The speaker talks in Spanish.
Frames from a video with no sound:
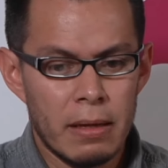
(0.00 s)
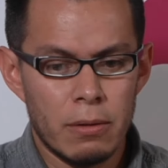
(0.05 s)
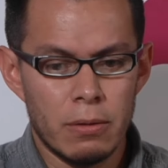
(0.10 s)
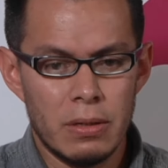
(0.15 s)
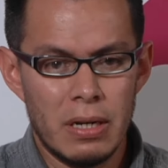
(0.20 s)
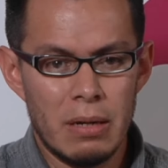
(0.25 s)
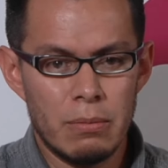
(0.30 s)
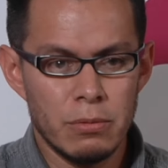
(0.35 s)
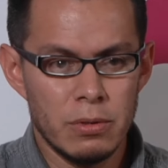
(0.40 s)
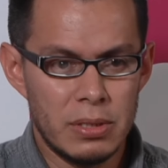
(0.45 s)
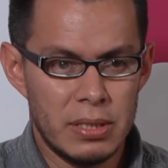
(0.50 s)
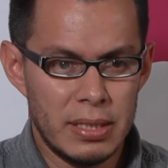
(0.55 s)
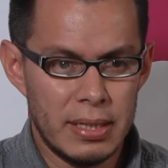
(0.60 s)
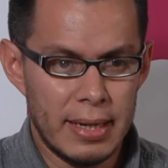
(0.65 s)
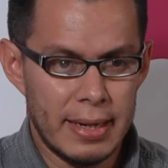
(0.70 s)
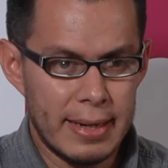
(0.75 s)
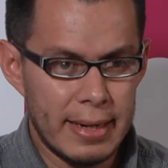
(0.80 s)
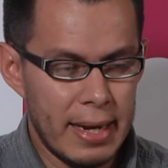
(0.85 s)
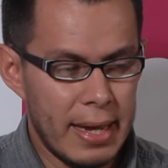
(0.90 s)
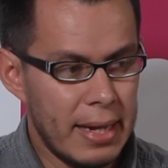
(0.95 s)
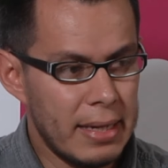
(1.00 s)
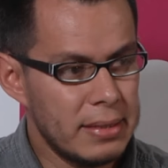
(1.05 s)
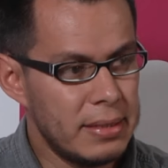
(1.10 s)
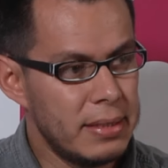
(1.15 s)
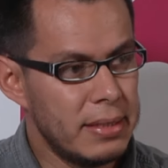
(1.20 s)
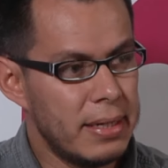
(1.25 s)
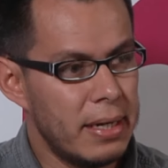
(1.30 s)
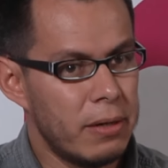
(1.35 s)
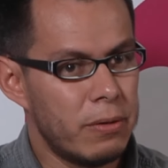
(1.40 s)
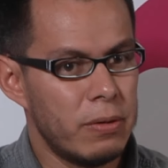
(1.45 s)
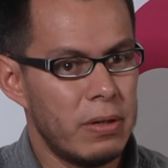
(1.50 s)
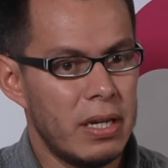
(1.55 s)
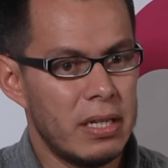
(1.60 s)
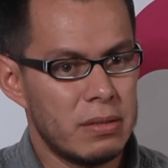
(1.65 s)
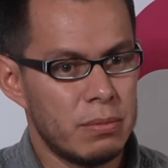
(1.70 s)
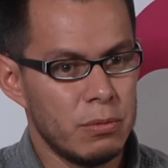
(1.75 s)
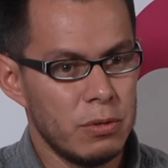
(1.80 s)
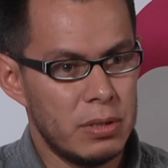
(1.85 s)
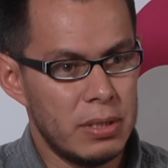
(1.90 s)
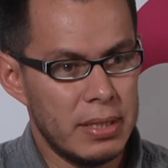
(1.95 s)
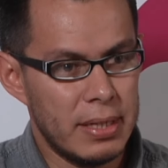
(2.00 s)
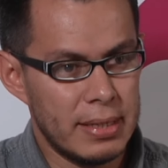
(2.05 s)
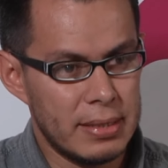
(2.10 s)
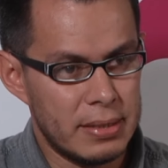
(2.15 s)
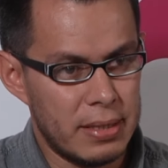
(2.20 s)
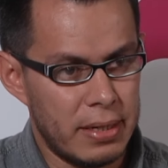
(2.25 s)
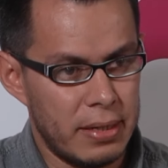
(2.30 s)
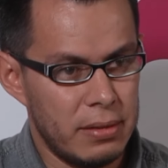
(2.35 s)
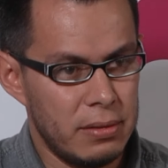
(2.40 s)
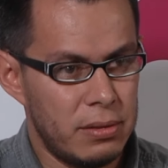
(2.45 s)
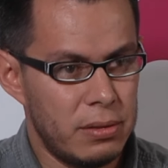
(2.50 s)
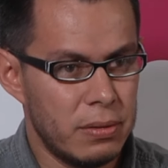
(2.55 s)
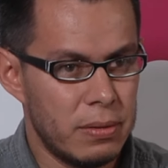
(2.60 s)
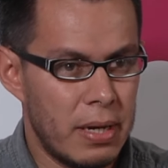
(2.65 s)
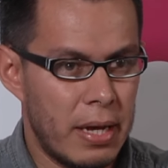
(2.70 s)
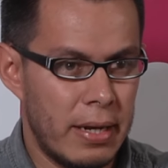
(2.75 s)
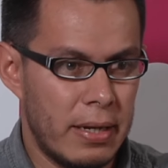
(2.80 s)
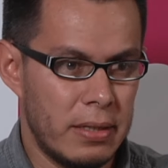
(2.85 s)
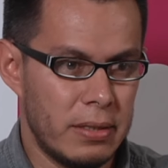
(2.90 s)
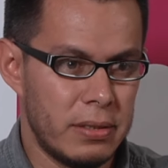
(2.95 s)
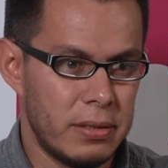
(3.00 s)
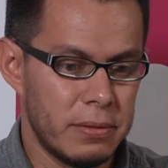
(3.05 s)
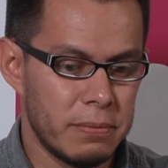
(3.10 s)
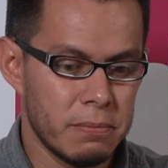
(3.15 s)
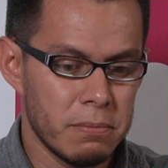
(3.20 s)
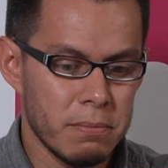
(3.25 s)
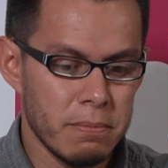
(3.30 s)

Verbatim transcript: con la música clásica, con las músicas tradicionales.